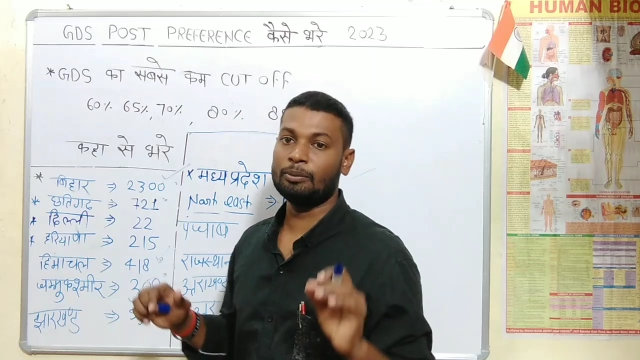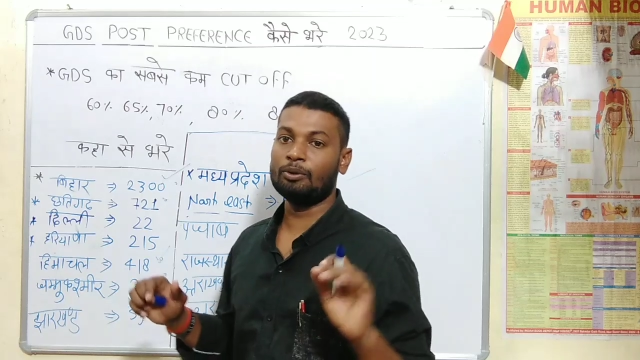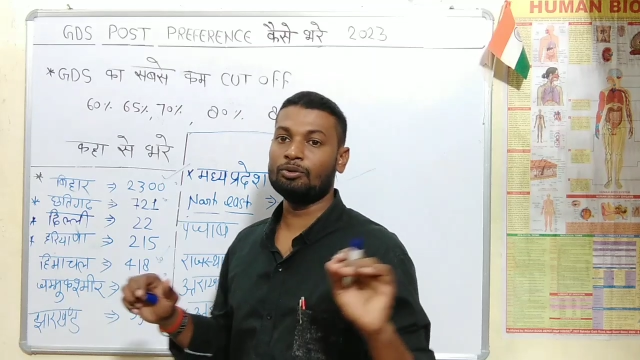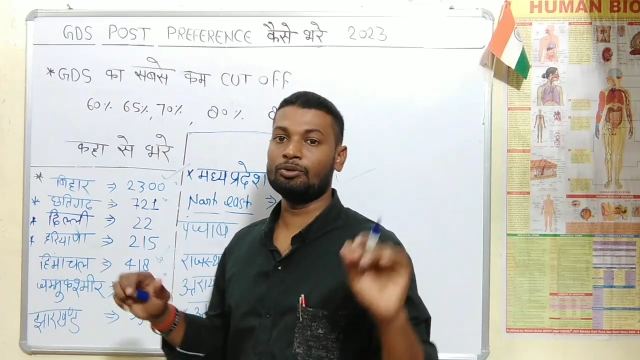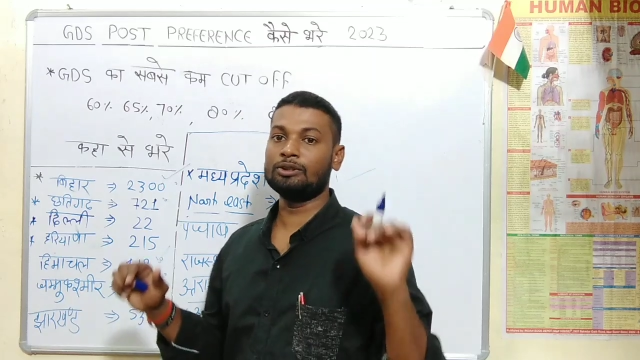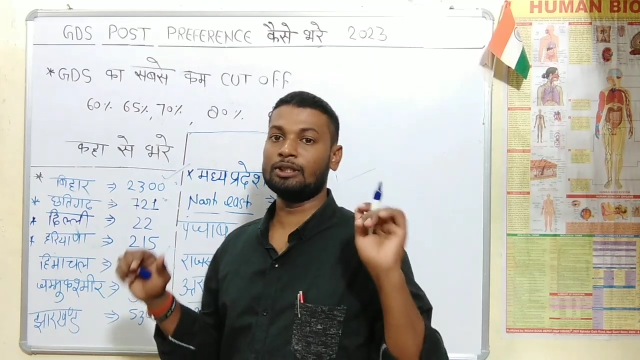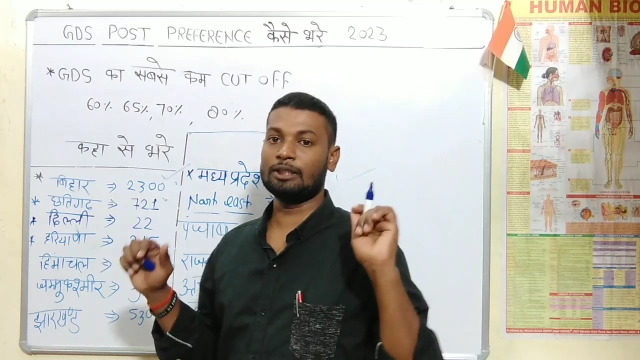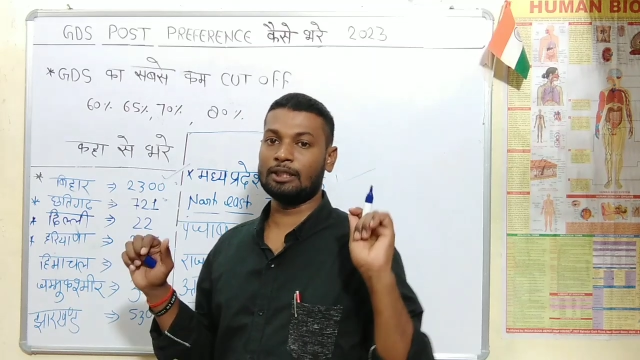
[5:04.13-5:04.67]

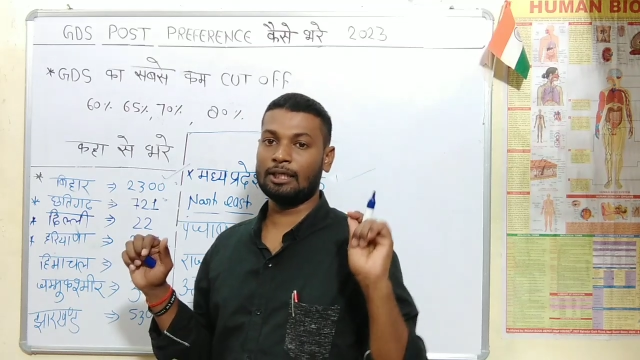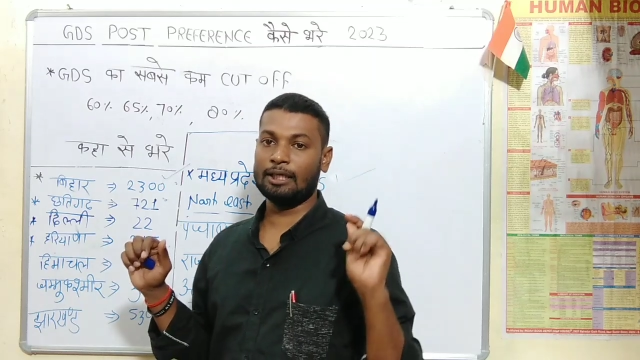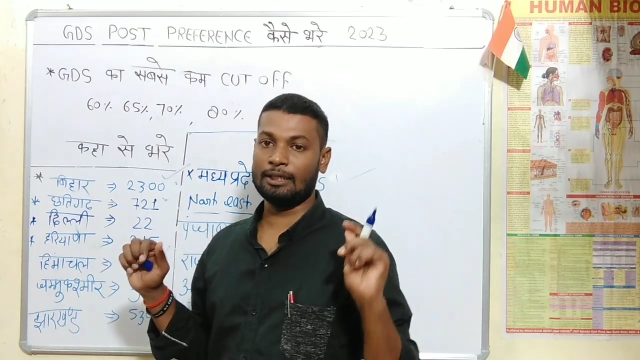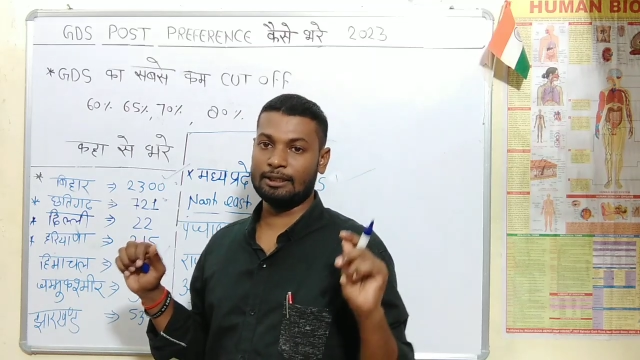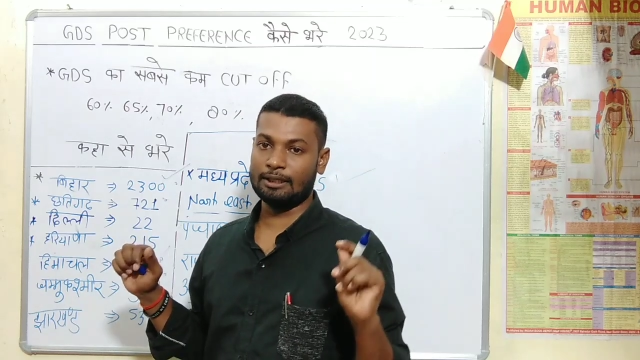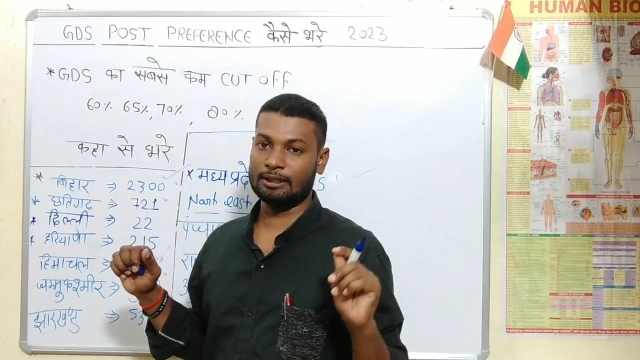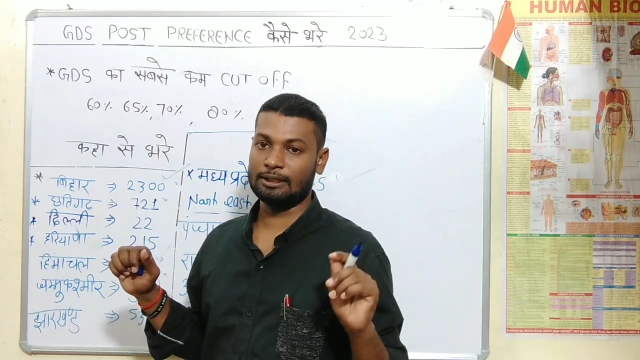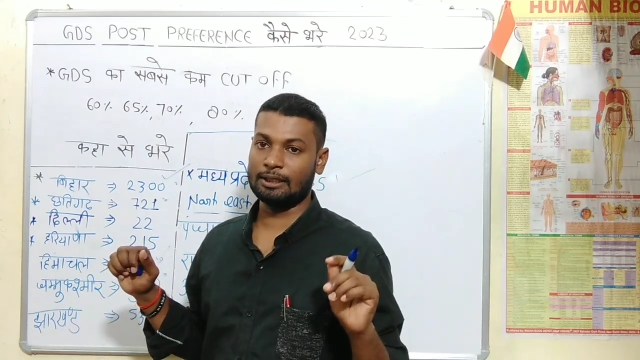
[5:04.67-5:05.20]
बहुत ज़्यादा
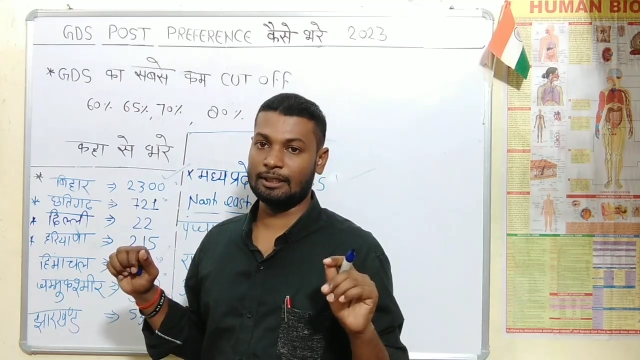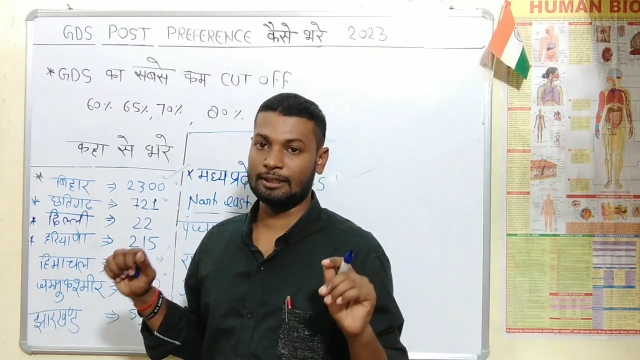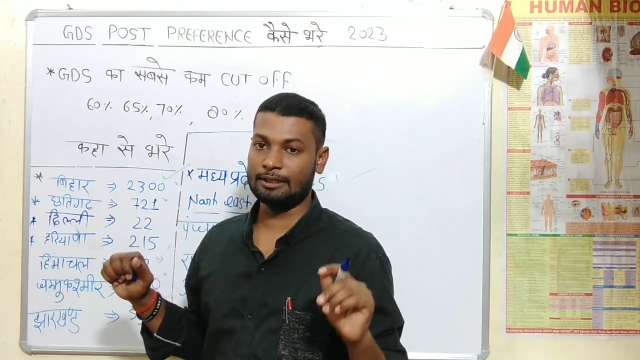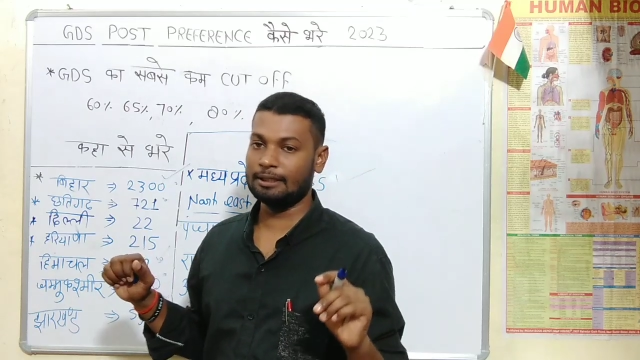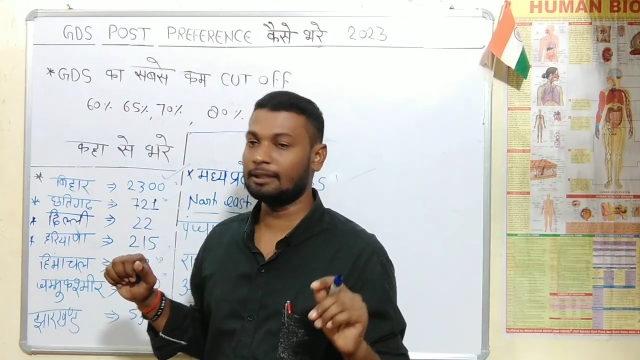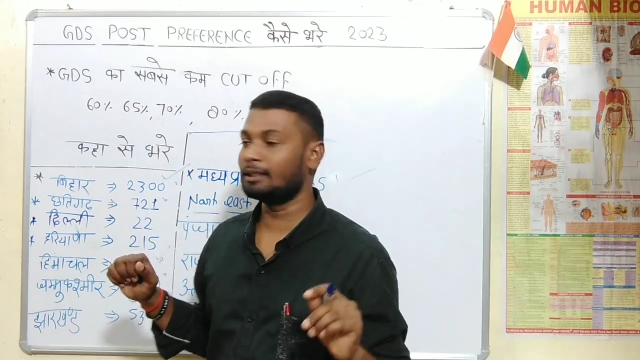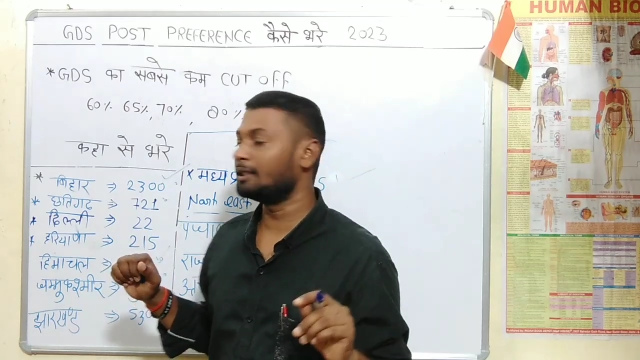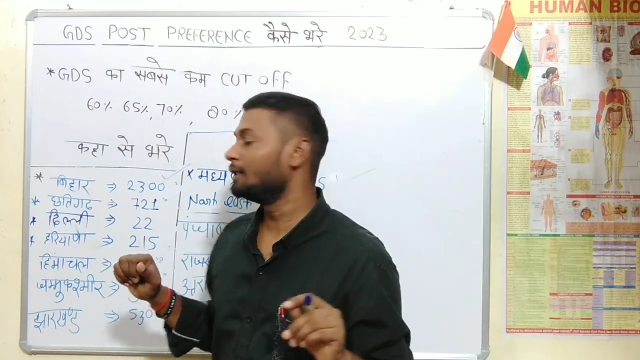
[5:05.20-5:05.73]
हाई रहता है
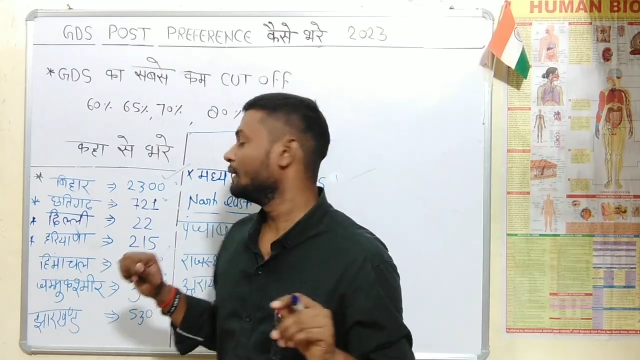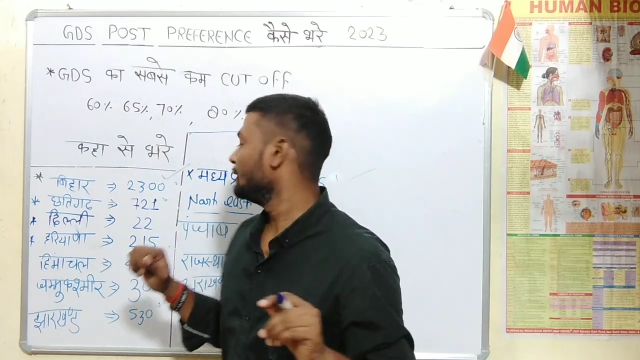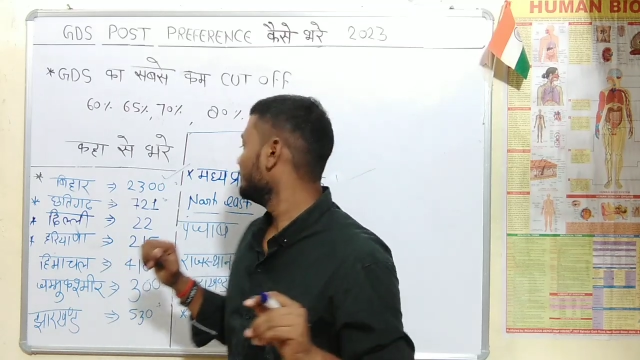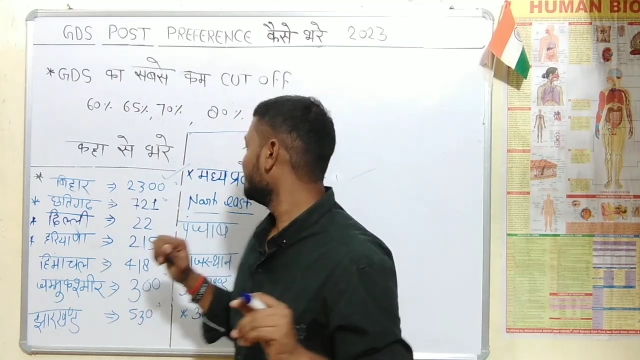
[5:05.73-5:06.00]
ठीक है